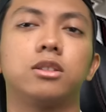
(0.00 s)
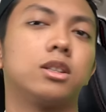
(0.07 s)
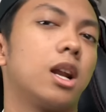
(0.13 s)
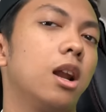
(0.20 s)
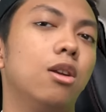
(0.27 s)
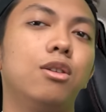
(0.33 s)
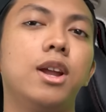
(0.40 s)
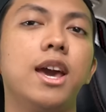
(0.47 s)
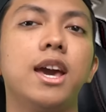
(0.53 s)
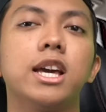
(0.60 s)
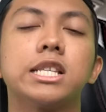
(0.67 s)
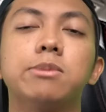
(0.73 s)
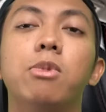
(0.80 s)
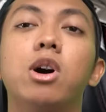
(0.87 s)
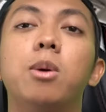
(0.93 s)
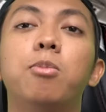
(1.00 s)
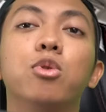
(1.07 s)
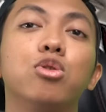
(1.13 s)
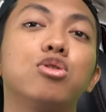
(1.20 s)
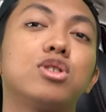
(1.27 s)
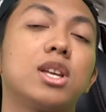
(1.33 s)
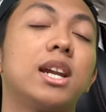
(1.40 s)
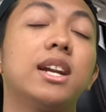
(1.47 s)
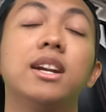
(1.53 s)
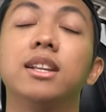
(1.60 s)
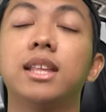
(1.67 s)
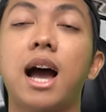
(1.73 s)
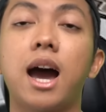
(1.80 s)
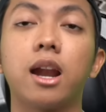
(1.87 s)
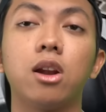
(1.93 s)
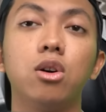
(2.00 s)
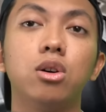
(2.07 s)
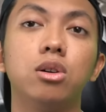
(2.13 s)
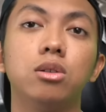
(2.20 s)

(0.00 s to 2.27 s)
terserah lo deh semua keputusan ada di tangan lo